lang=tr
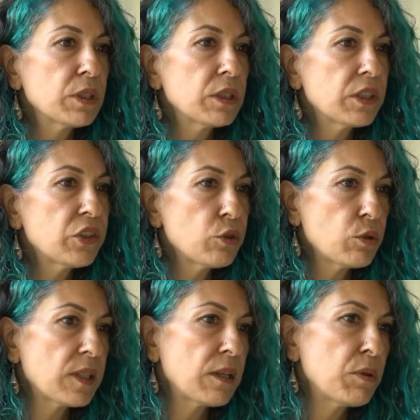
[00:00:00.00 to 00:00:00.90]
Ee, kişi
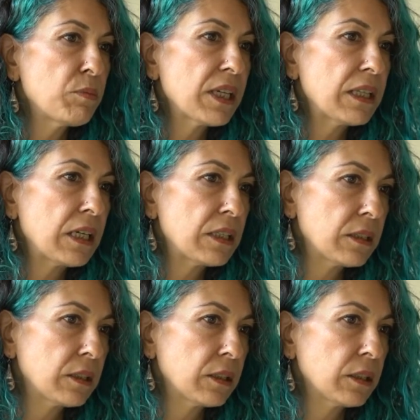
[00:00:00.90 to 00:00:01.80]
özel bebekler
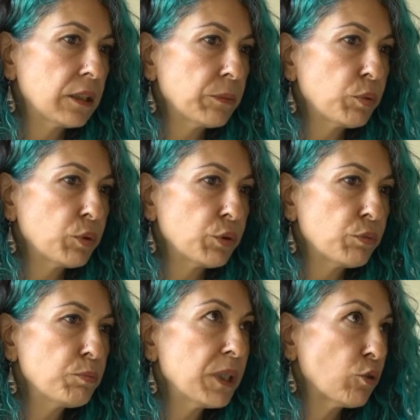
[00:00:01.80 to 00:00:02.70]
e,
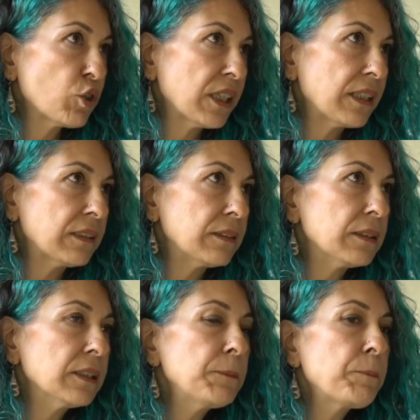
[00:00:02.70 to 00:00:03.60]
yapıyorum pano
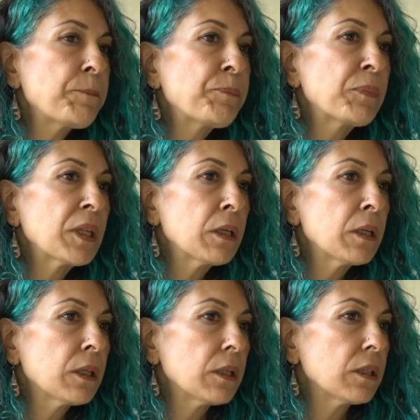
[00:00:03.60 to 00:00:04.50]
şeklinde.
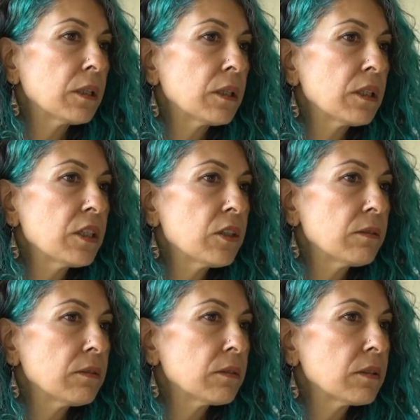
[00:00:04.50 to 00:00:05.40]
Ee, ki,
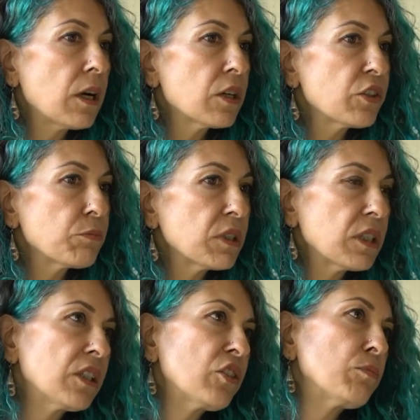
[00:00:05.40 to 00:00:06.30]

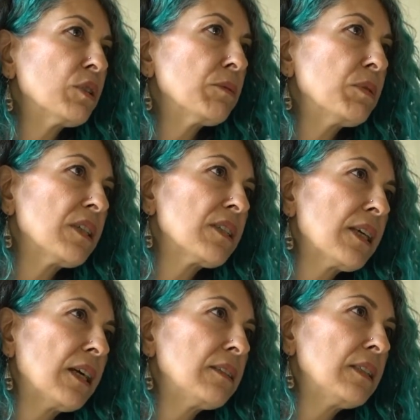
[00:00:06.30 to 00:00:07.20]
karşımdaki kişi bana biraz
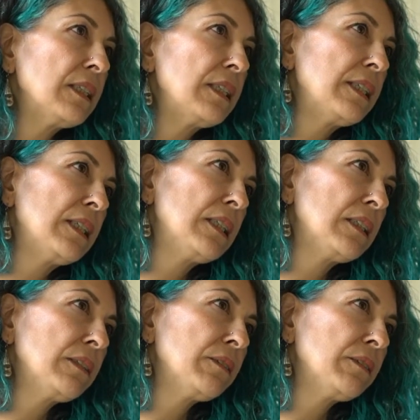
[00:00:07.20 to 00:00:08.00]
kendiyle ilgili